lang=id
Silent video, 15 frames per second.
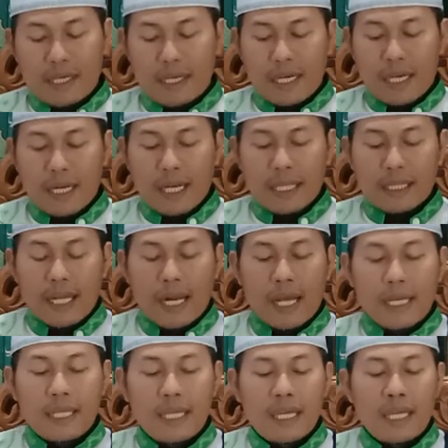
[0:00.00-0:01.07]
Dengan kata
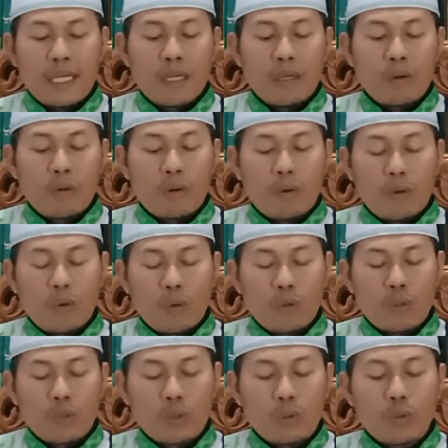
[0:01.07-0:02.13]
lain,
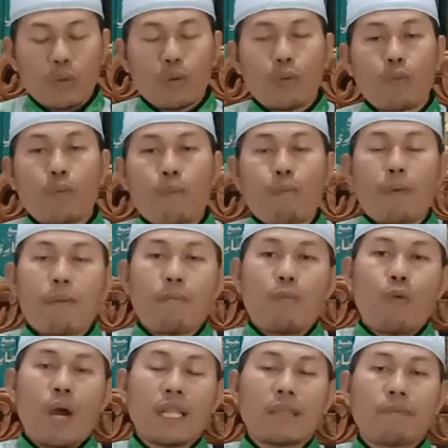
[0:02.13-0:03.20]
untuk
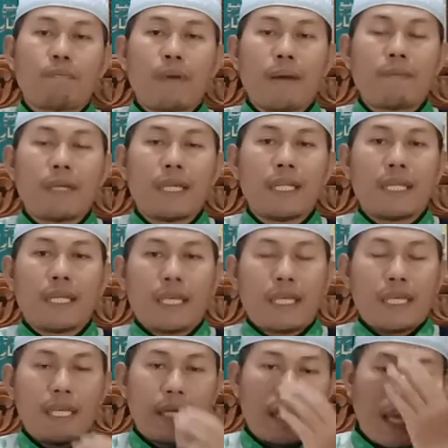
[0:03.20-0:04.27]
membuat bab
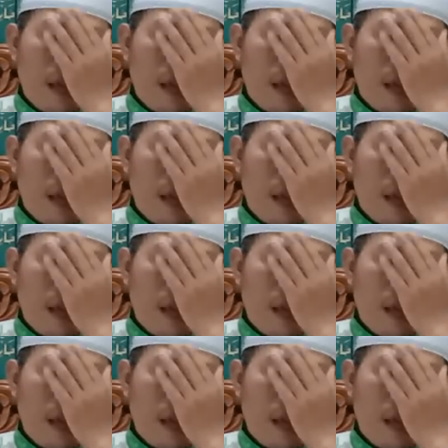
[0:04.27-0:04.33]
ini,